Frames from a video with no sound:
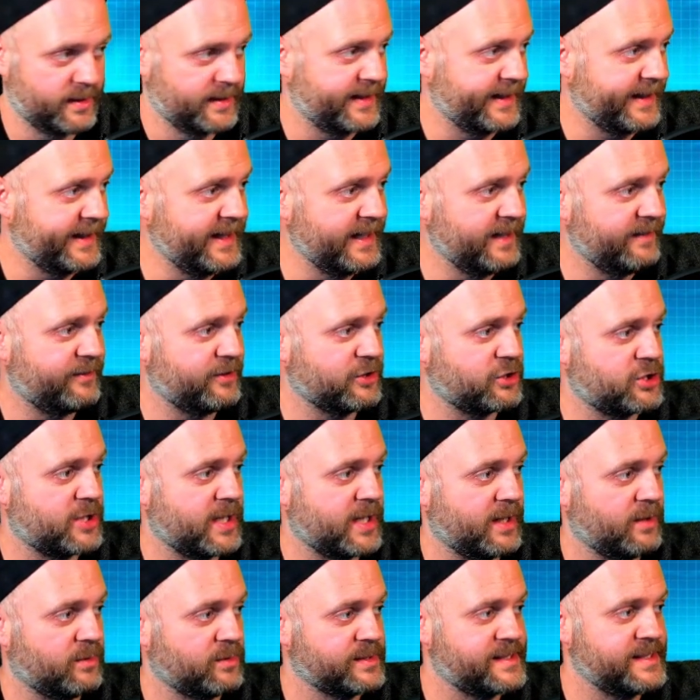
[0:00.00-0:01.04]
Die
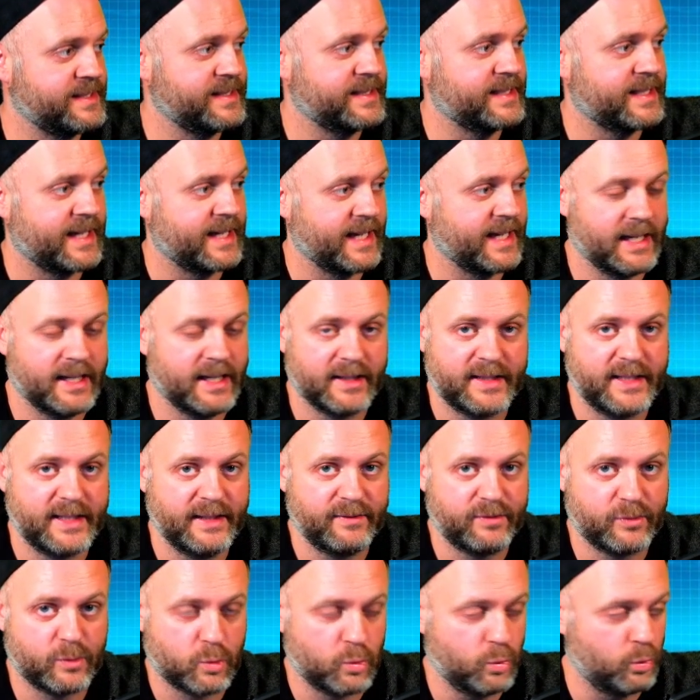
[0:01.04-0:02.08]
Hilfestellungen sind
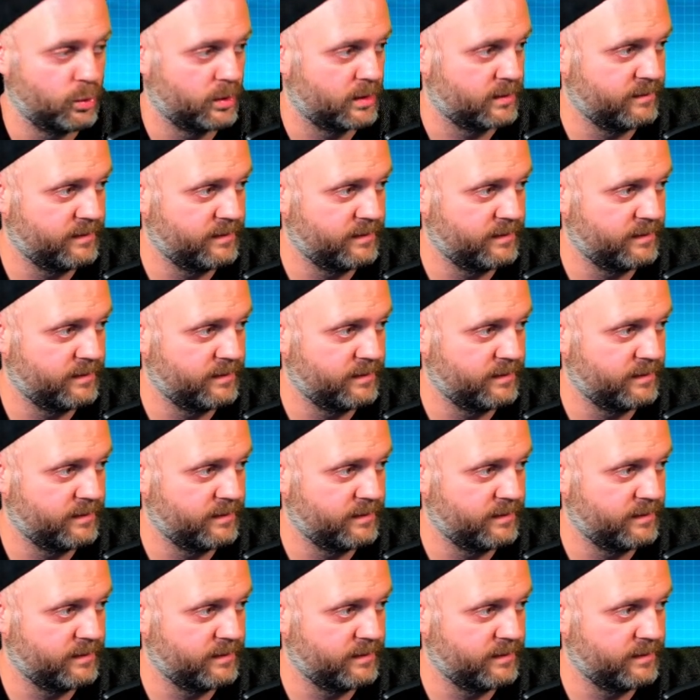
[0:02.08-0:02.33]
relativ gut.